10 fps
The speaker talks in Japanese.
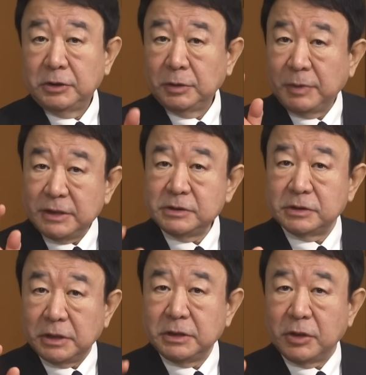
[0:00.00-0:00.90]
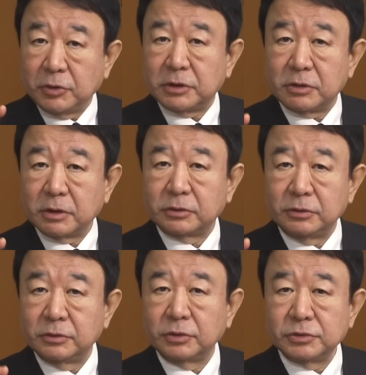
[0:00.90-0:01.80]
でまず何が起きてるかと
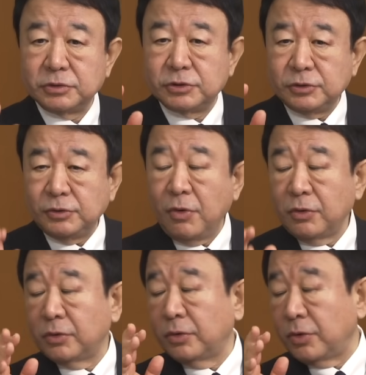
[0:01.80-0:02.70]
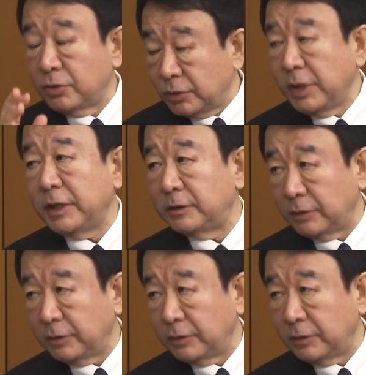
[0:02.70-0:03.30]
いうと、中国国内